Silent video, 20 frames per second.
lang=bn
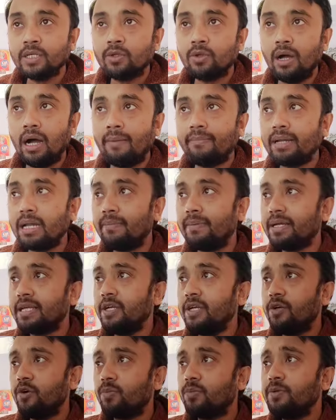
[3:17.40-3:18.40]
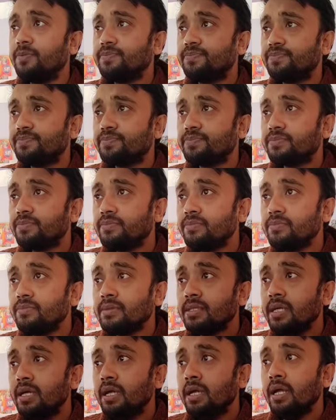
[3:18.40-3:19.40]
তো আমরা আবার কী করবো
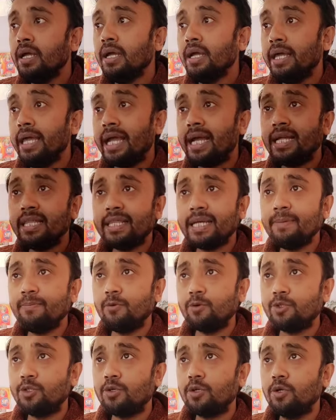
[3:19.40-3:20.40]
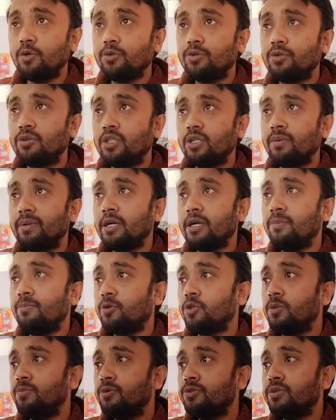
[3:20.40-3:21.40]
এখান থেকে প্রশ্নগুলো উত্তর দেবো দেখো
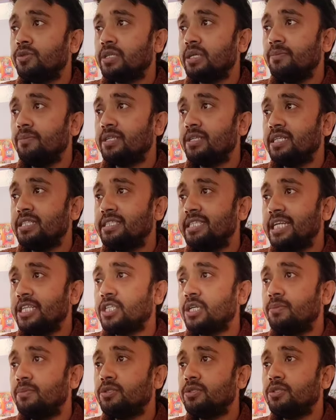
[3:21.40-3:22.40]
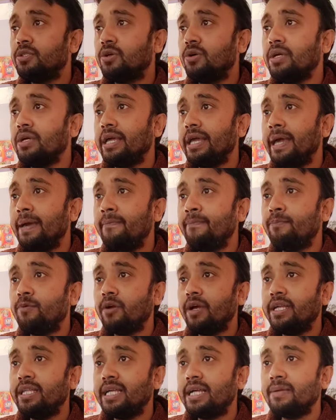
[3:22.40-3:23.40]
প্রথম প্রশ্ন কি বলছে যে সমস্ত
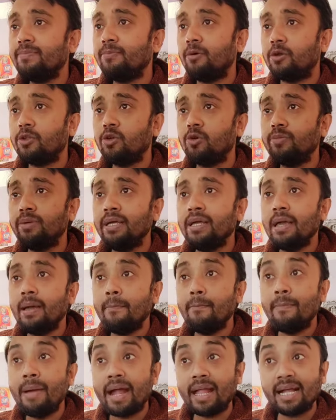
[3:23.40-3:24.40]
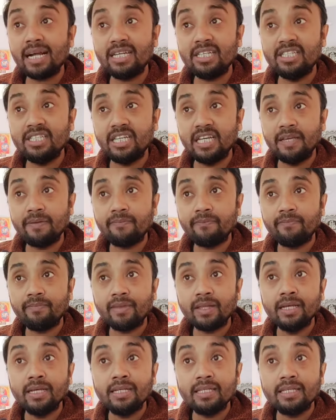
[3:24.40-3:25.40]
এমপ্লয়ীদের পদবি ব্যানার্জি
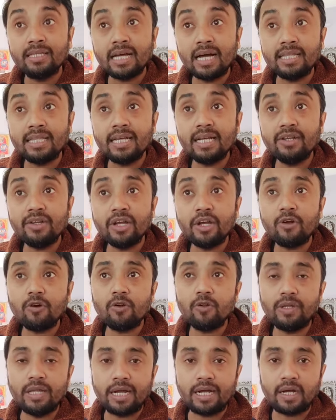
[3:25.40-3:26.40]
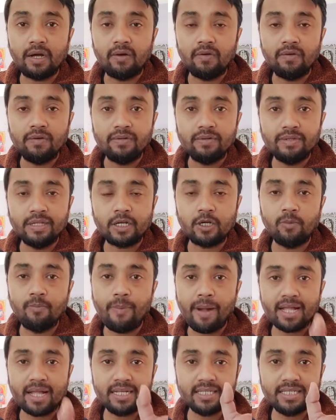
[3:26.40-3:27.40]
তাদের রেকর্ড দেখাও দেখো
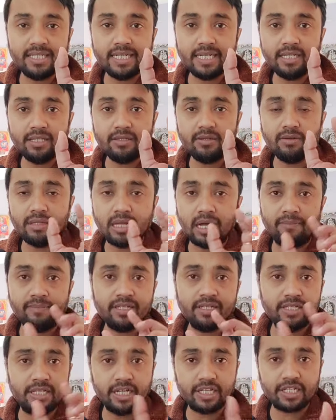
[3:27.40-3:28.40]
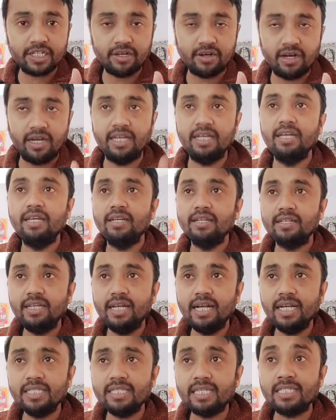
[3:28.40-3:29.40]
ব্যানার্জি কিন্তু নামের শেষে হয়
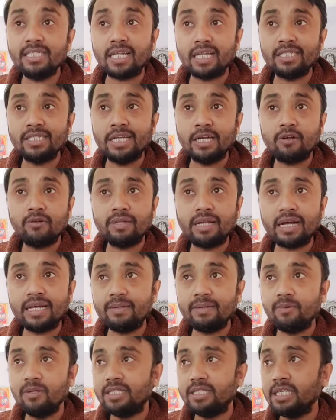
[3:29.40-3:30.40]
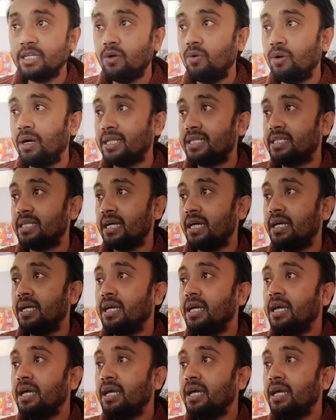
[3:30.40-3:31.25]
ঠিক আছে তাদের রেকর্ড দেখাতে বলেছে ও আচ্ছা